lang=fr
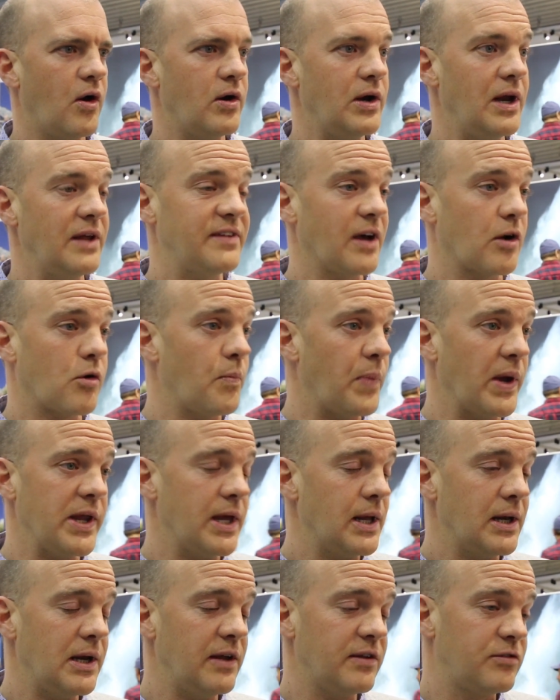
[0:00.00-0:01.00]
les
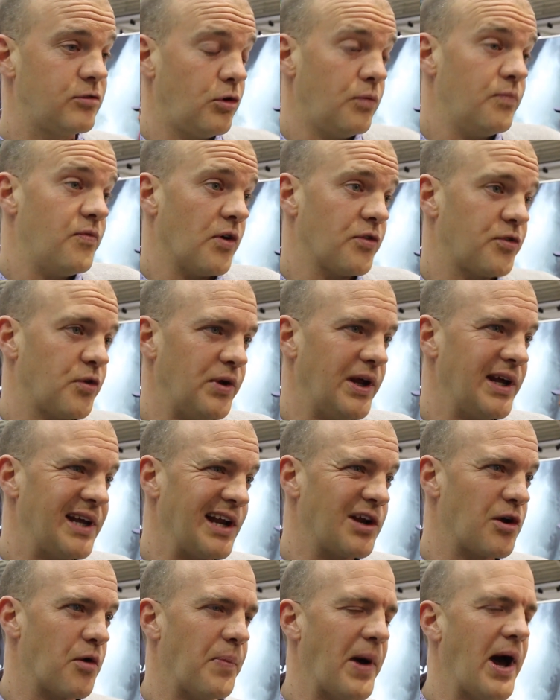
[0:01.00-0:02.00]
accompagner, les subventionner
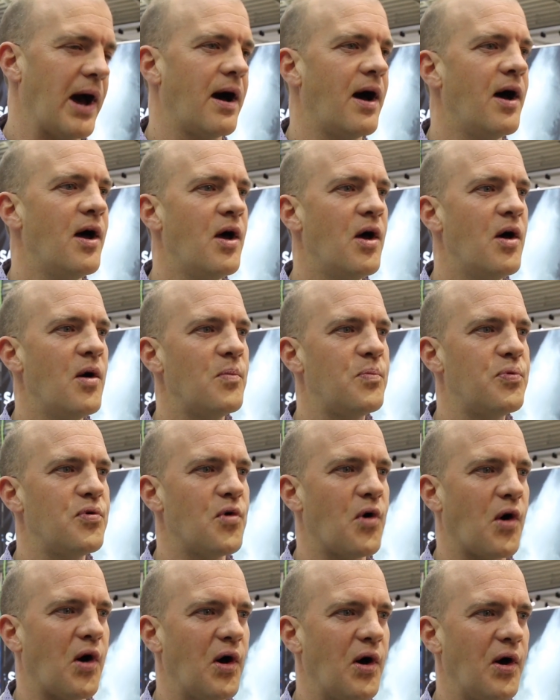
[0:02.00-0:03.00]
quelque part
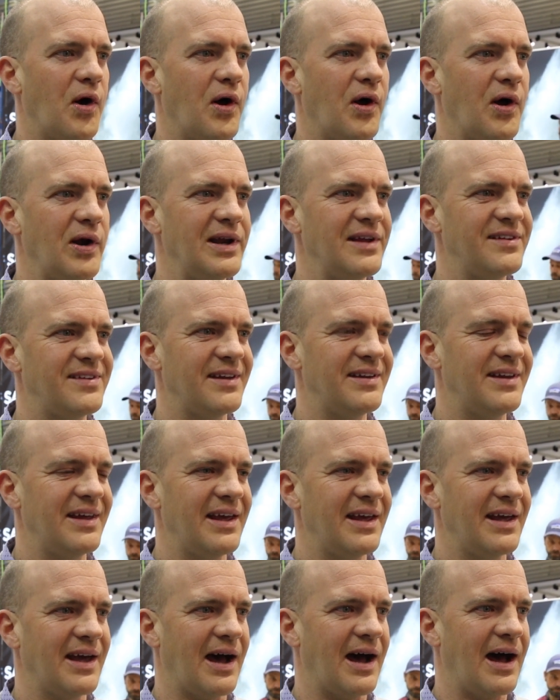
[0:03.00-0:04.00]
pour euh, les
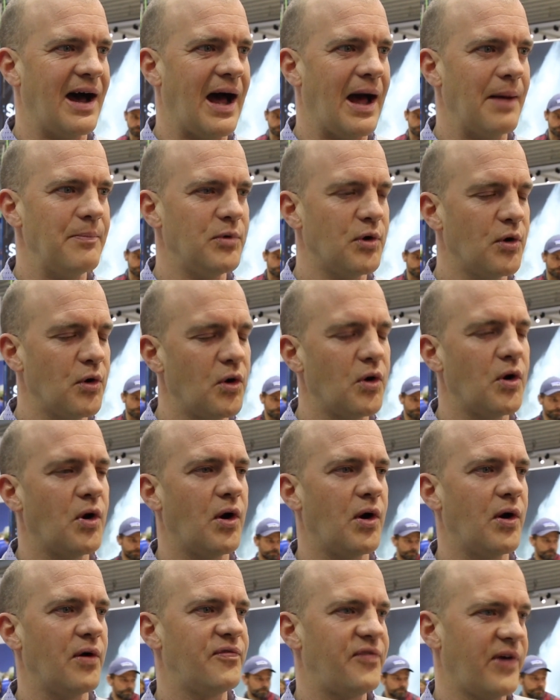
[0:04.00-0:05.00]
aider à, mieux
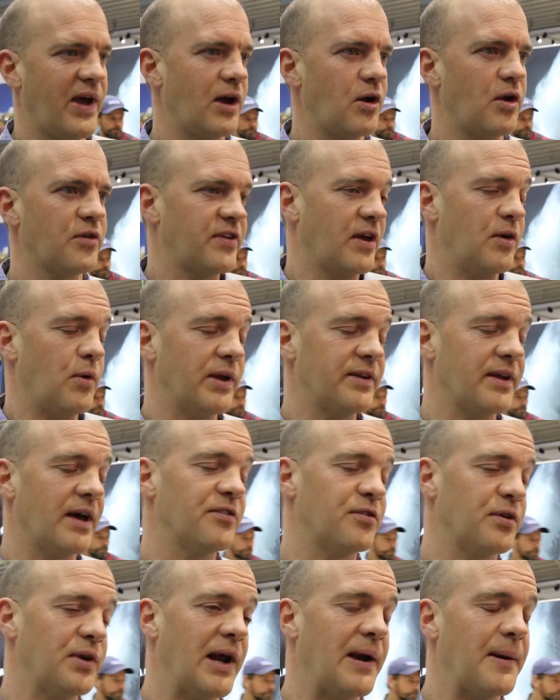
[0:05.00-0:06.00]
euh, faire leur salon
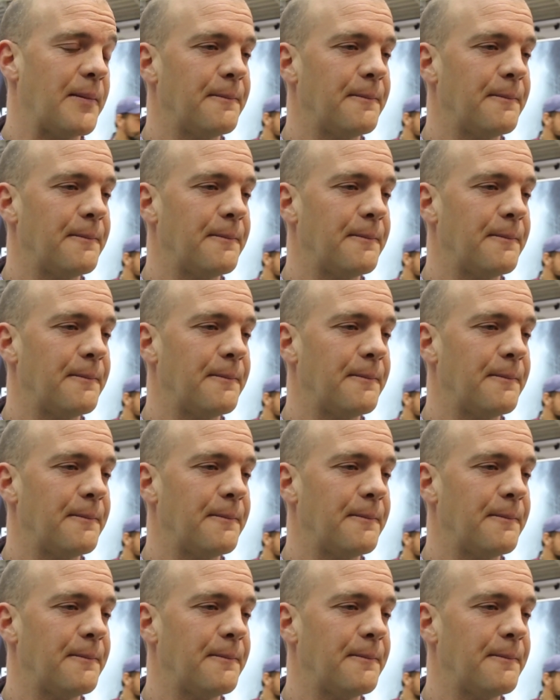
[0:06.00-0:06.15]
international.